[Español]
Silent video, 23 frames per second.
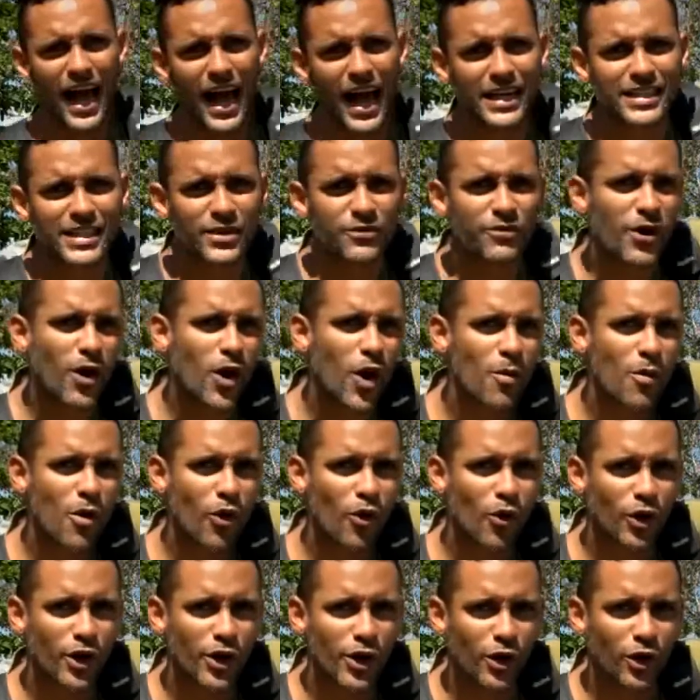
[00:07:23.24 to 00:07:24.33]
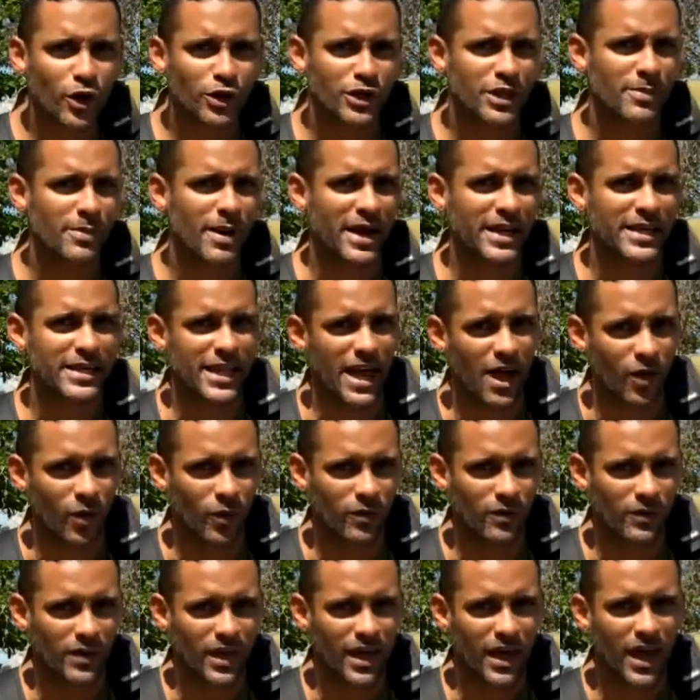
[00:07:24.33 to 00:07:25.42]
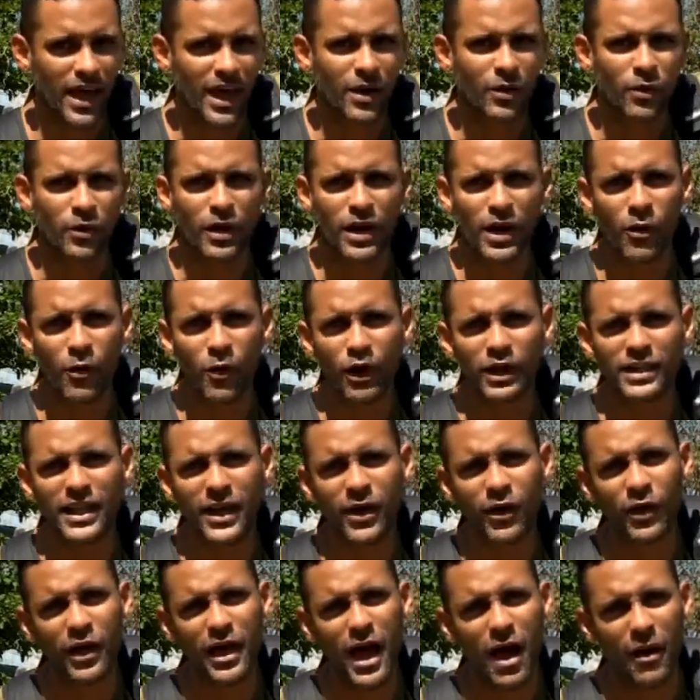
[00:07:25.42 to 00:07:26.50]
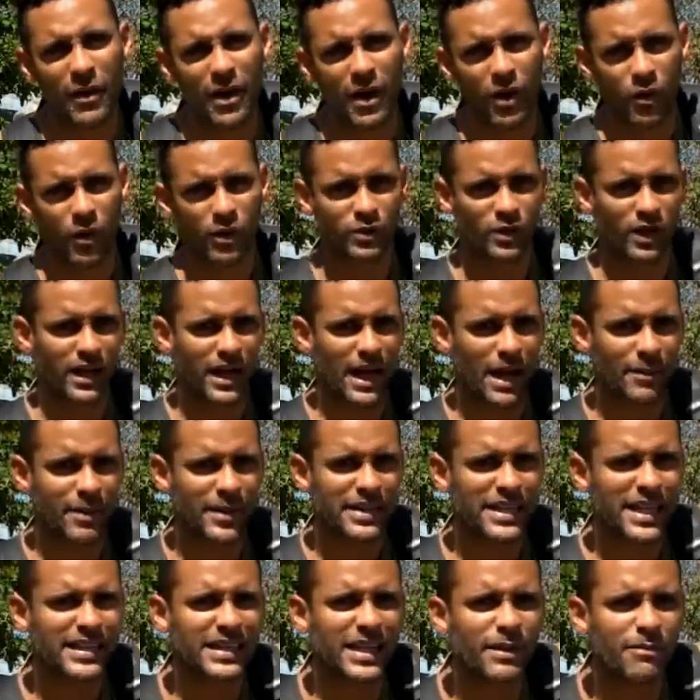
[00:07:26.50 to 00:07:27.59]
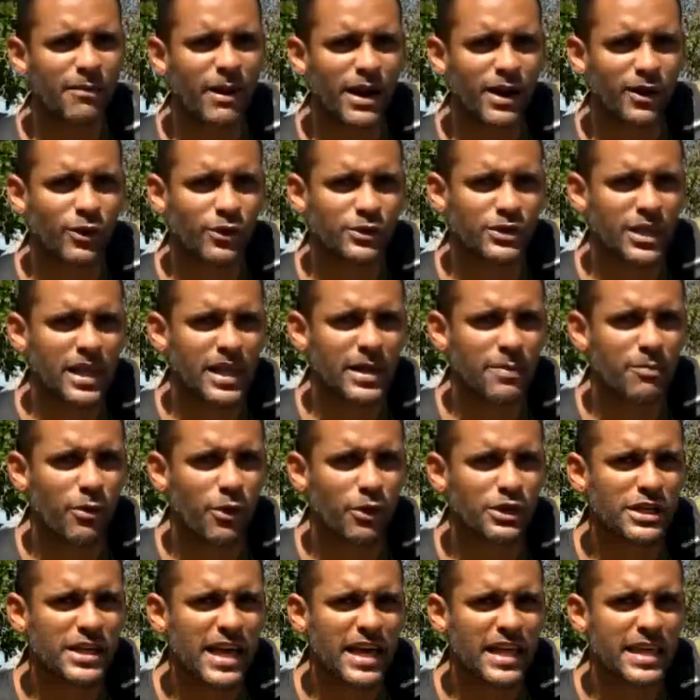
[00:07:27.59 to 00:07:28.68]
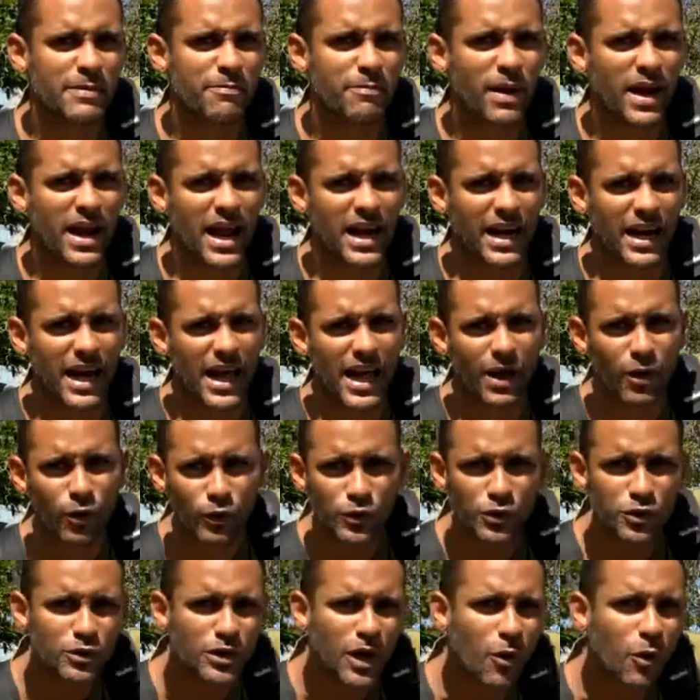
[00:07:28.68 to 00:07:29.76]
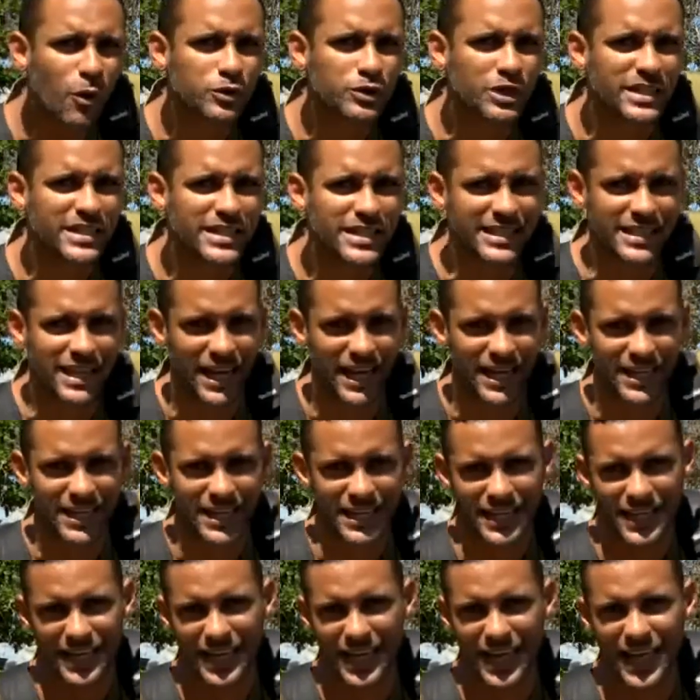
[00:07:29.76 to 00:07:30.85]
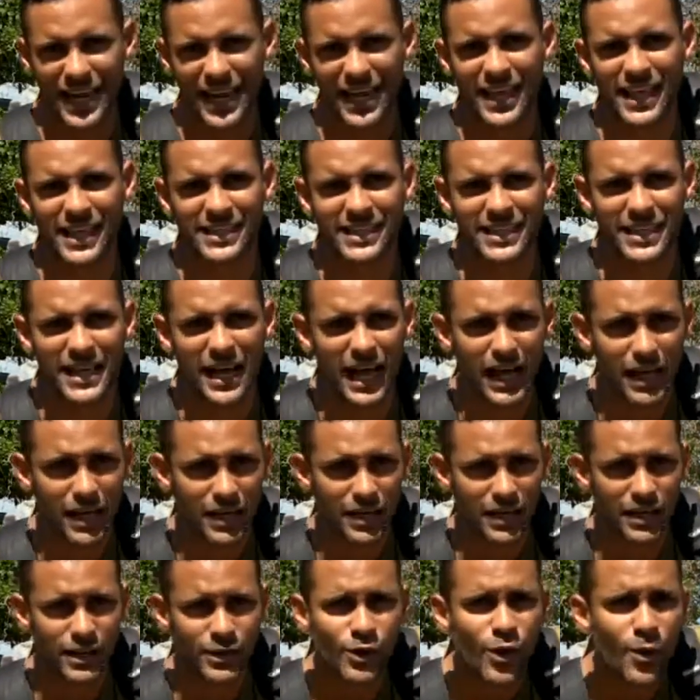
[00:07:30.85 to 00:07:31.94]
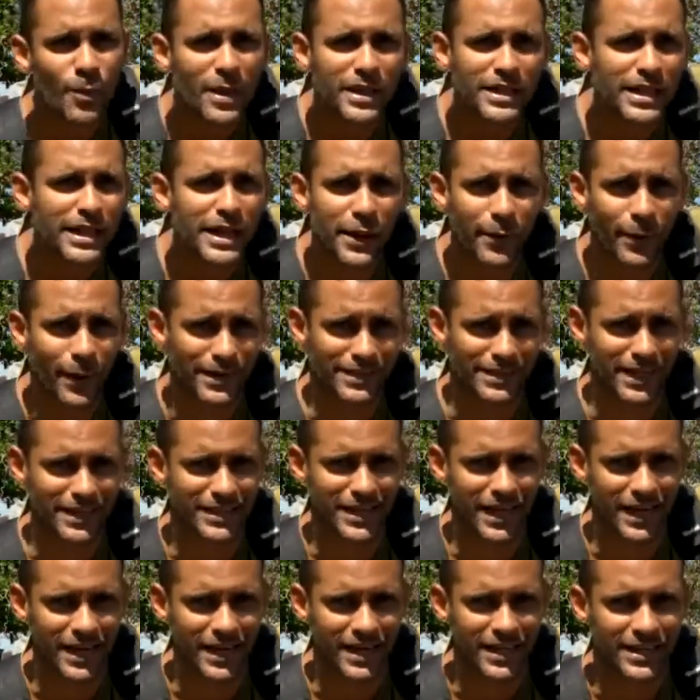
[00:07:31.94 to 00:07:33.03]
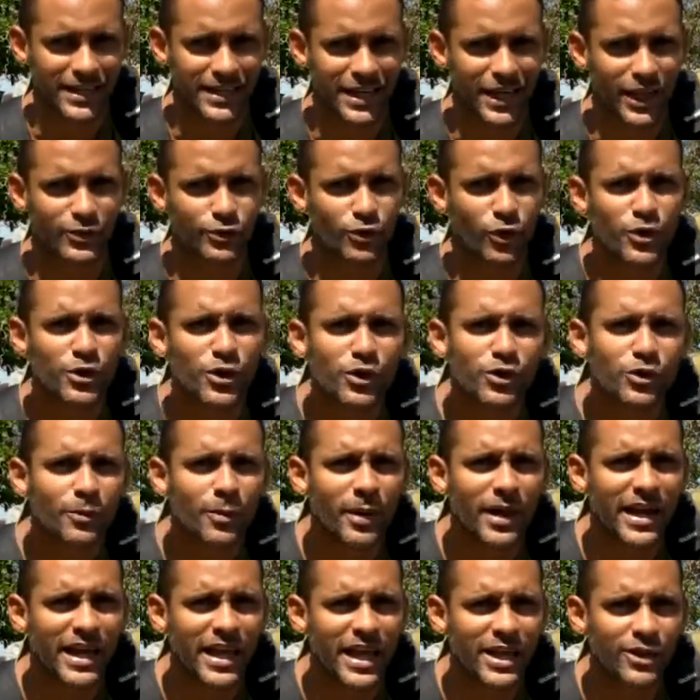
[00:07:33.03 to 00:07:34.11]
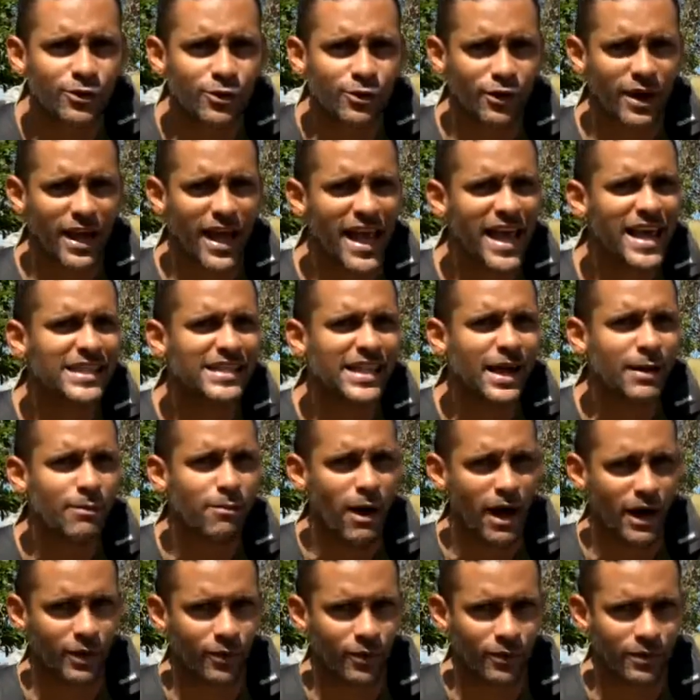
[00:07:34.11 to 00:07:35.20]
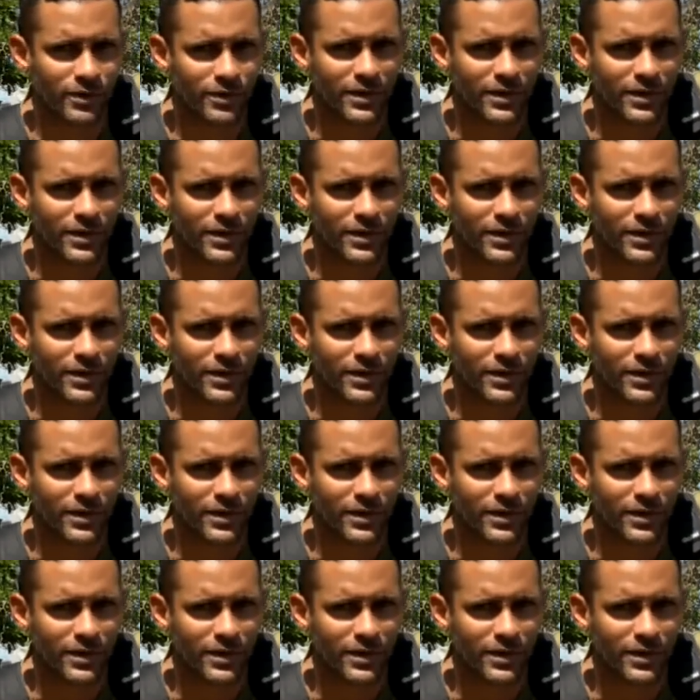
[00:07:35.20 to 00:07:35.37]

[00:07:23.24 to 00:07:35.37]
Así fue como ocurrió lo inimaginado. En un revoleteo de aves, cuando el capitán del barco se disponía a disparar, escuchó una vocecita que le decía, no me tires Baltasar, que soy yo tu periquito, el del barco.